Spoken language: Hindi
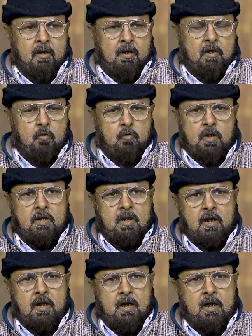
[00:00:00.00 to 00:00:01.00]
ये होता था
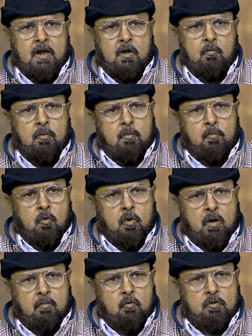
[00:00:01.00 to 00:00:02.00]
कि रेडियो पर
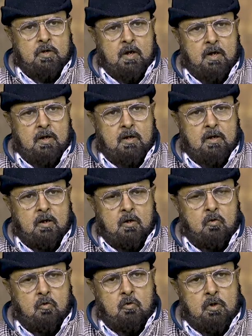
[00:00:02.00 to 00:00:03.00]
प्रोग्राम हो जाए
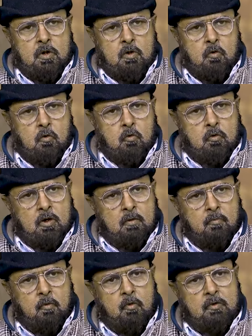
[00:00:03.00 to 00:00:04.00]
तो ये लोगों तक
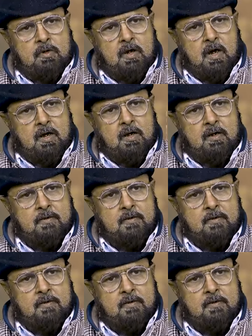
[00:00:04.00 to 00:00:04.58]
पहुंच जाए